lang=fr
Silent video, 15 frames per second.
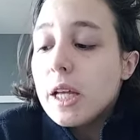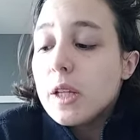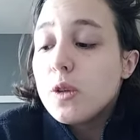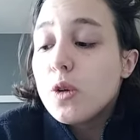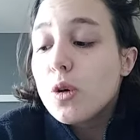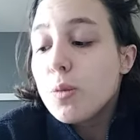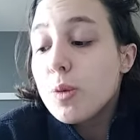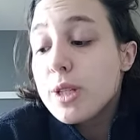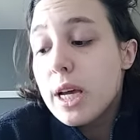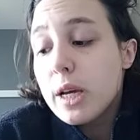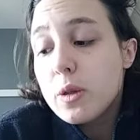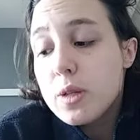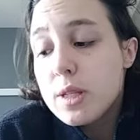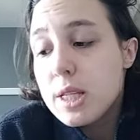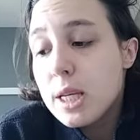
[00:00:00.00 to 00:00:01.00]
donc mon
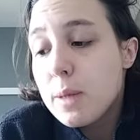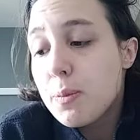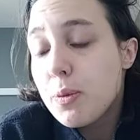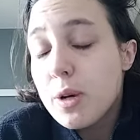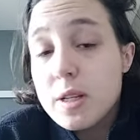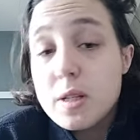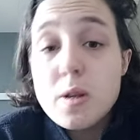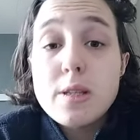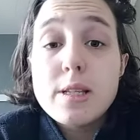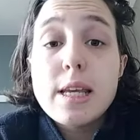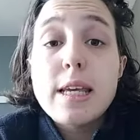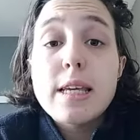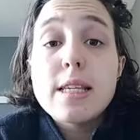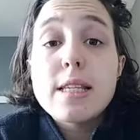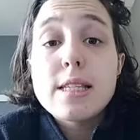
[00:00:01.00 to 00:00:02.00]
diagnostic pour l'instant
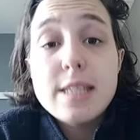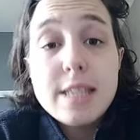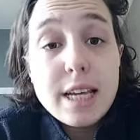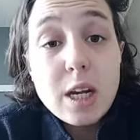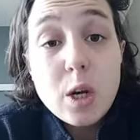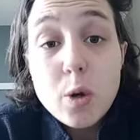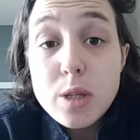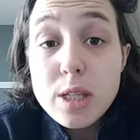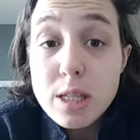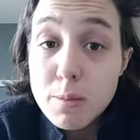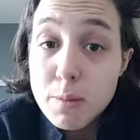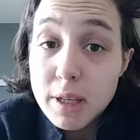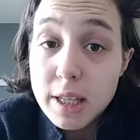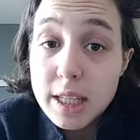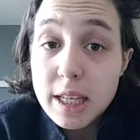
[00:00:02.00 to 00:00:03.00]
c'est
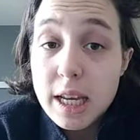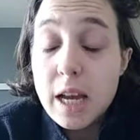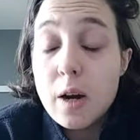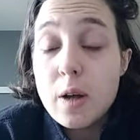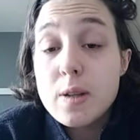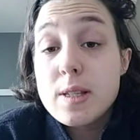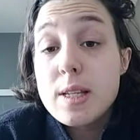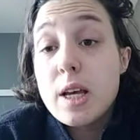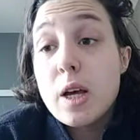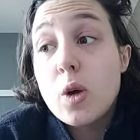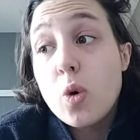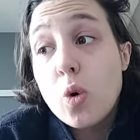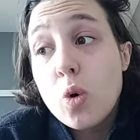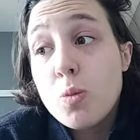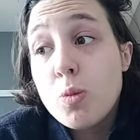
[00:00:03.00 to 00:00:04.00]
cyclothymique. Alors c'est un
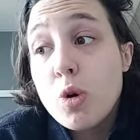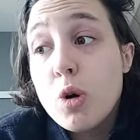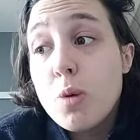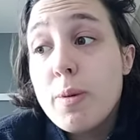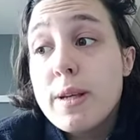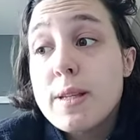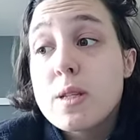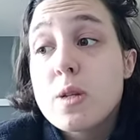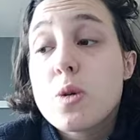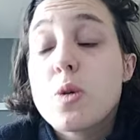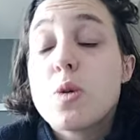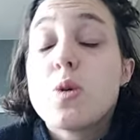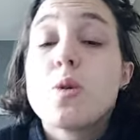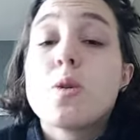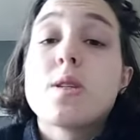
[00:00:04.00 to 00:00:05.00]
gros mot parce
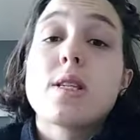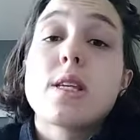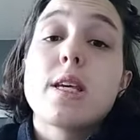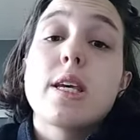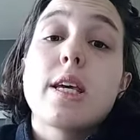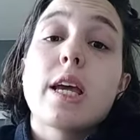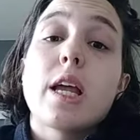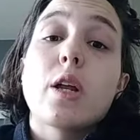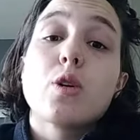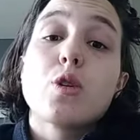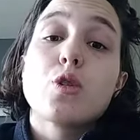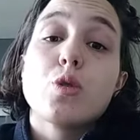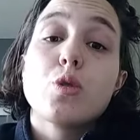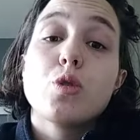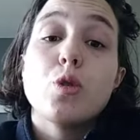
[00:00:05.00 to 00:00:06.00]
que c'est quelque
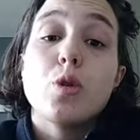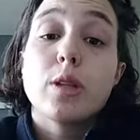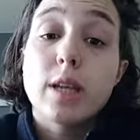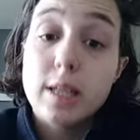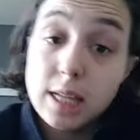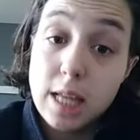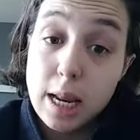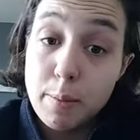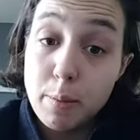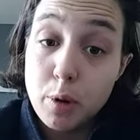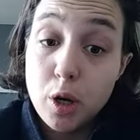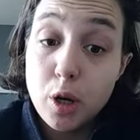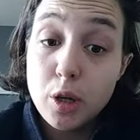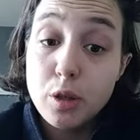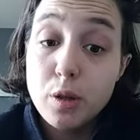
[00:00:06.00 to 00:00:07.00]
chose de très à la
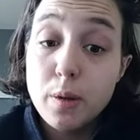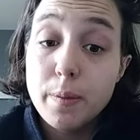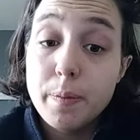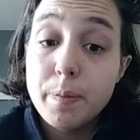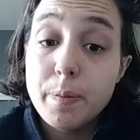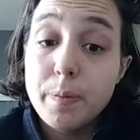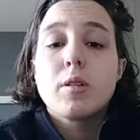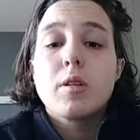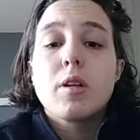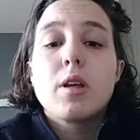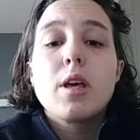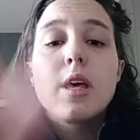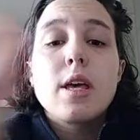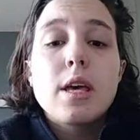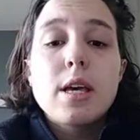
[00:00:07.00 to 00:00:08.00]
mode.
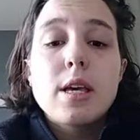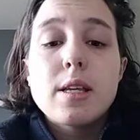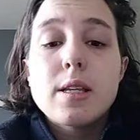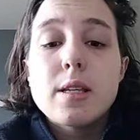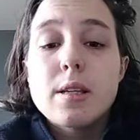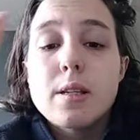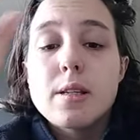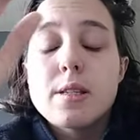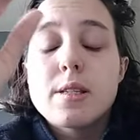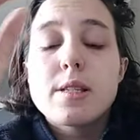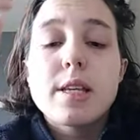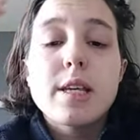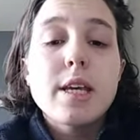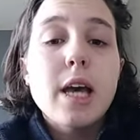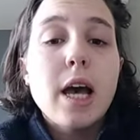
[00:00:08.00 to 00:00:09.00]

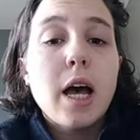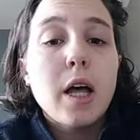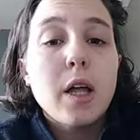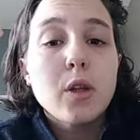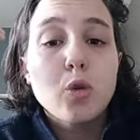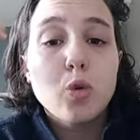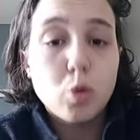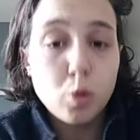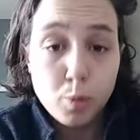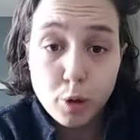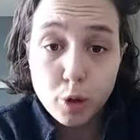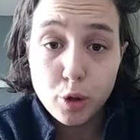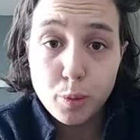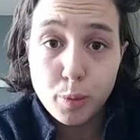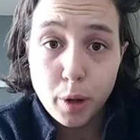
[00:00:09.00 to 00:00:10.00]
C'est un
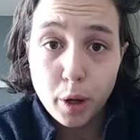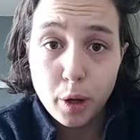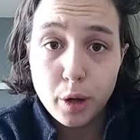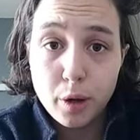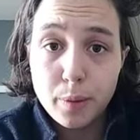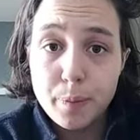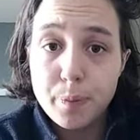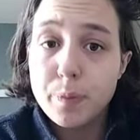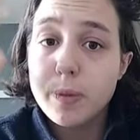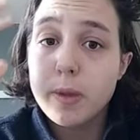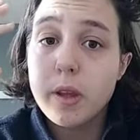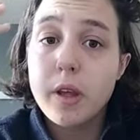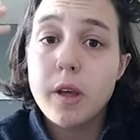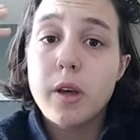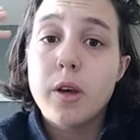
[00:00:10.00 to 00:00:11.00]
trouble d'humeur
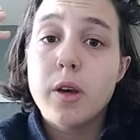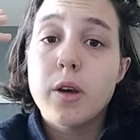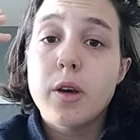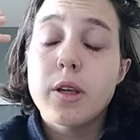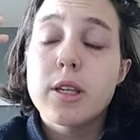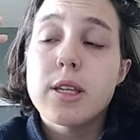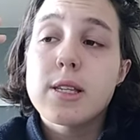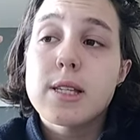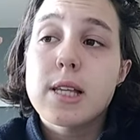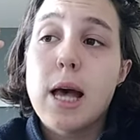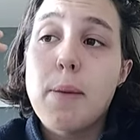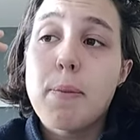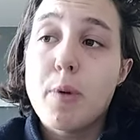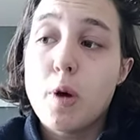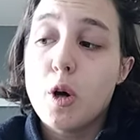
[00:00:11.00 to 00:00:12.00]
euh, qui se
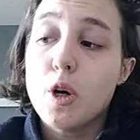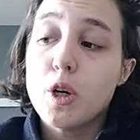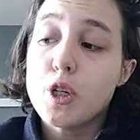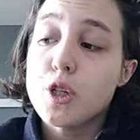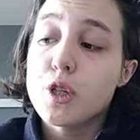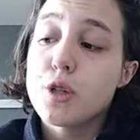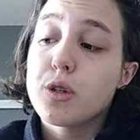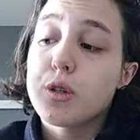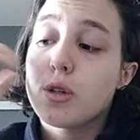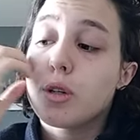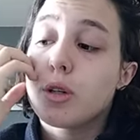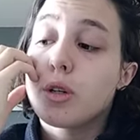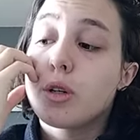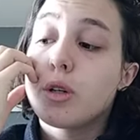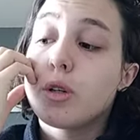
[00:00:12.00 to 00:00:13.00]
rapproche
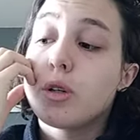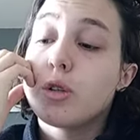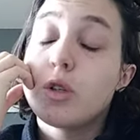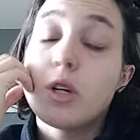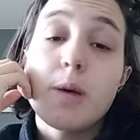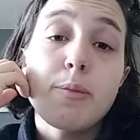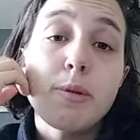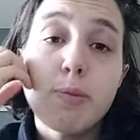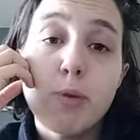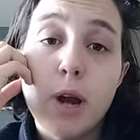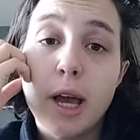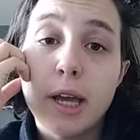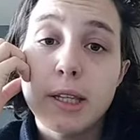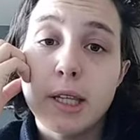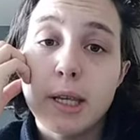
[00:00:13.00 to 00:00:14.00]
euh, de la
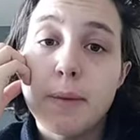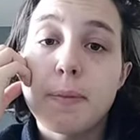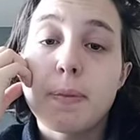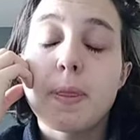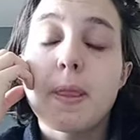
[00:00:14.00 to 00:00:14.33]
bipolarité.